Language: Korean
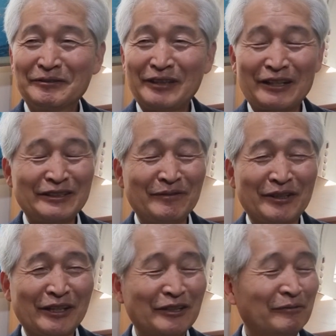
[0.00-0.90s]
다른 사람
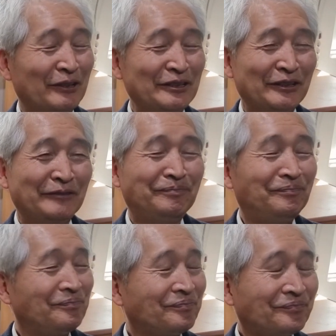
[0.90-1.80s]
얘기할 거 뭐 있어요?
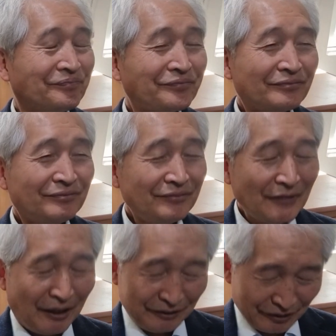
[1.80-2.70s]

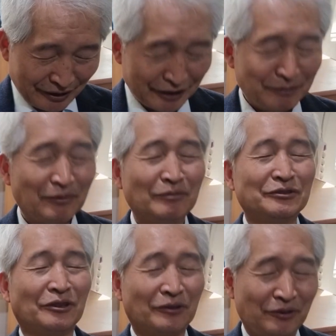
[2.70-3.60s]
저는 하여튼 뭐
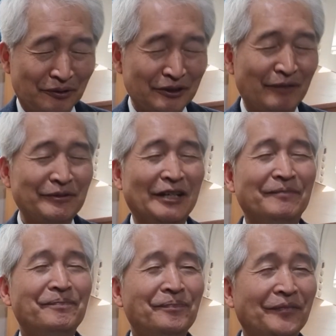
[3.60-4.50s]
무조건
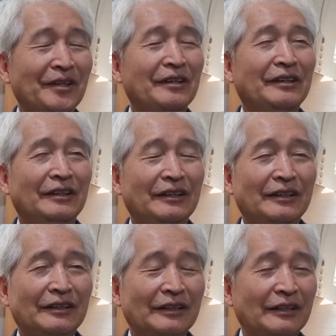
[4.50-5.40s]
용서합니다.
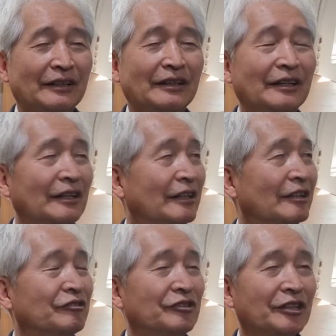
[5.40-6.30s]

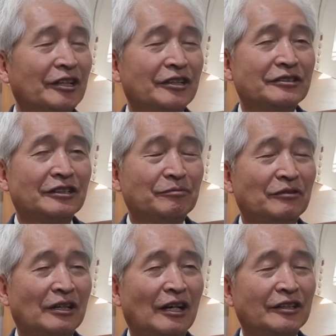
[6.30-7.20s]
어, 주님께서
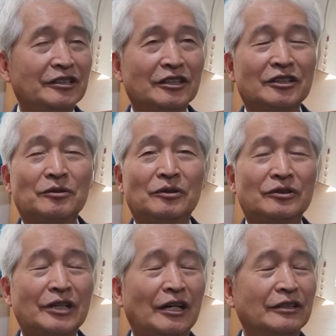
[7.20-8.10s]

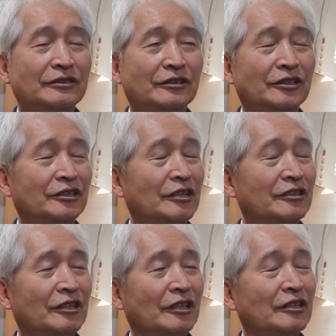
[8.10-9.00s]
부활하시고 나서
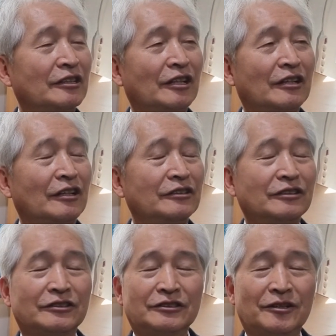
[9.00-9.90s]
제자들에게
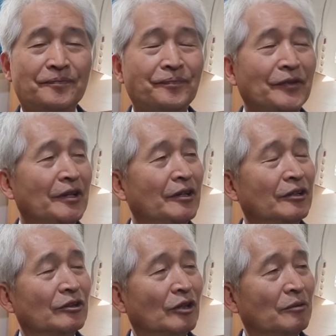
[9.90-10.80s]
나타나셔서
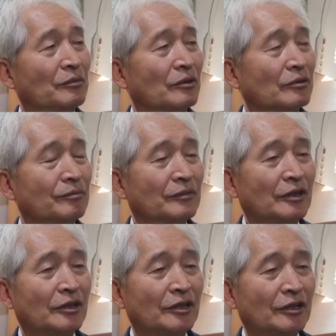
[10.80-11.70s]
요한복음
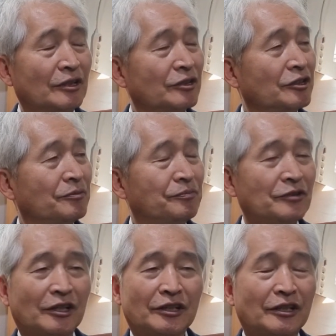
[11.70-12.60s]
어,
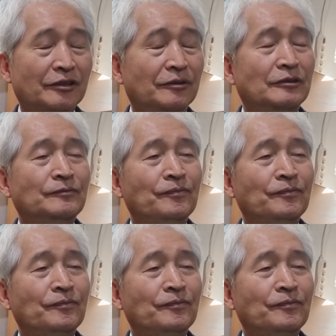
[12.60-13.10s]
20장인가요?